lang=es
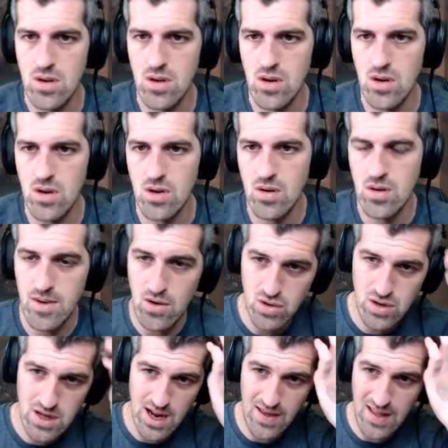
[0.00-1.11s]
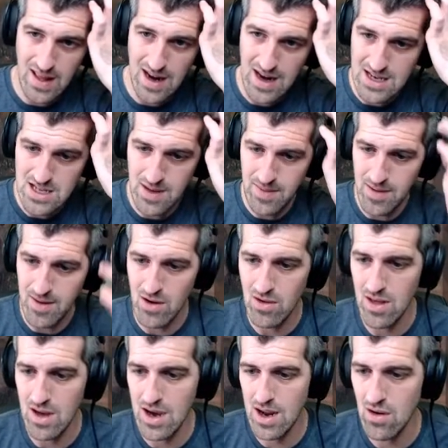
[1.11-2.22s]
Yo me gustaría darle a este primero y
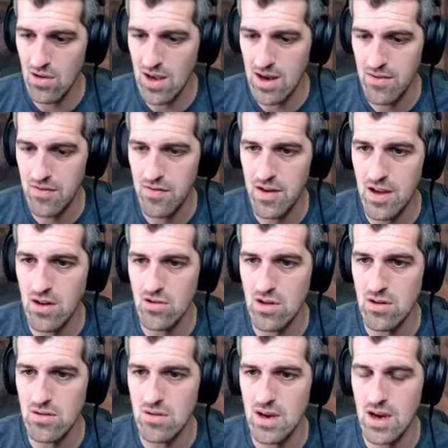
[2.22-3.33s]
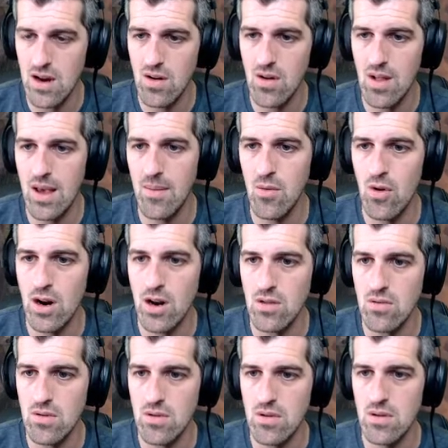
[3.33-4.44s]
dejarlo ya fino, tío. Dejarlo ya
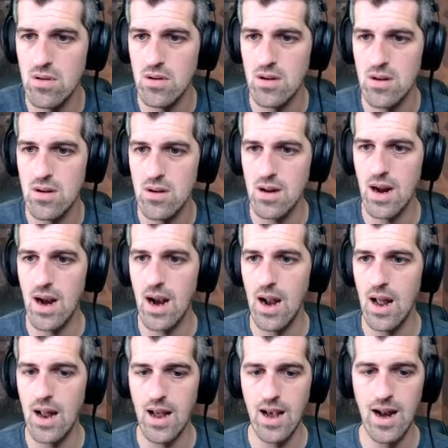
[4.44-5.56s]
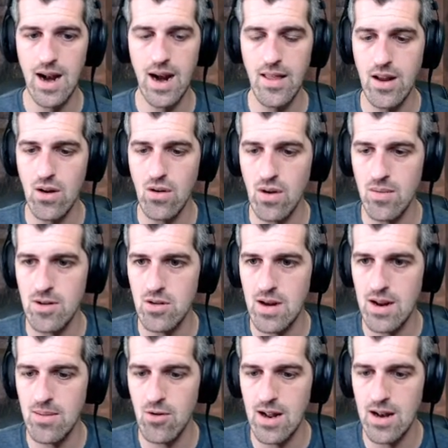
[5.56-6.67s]
muerto. El, granadero, que me toca la
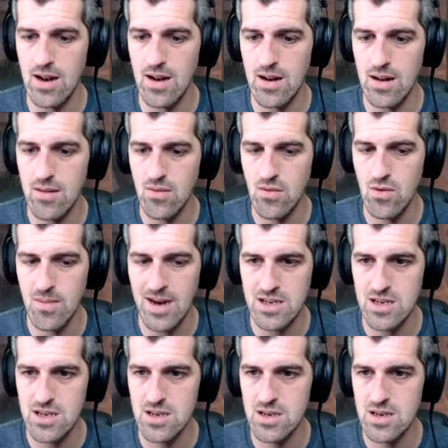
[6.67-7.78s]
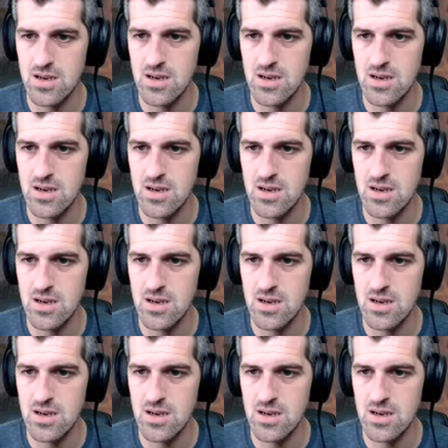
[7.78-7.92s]
moral. Uno más.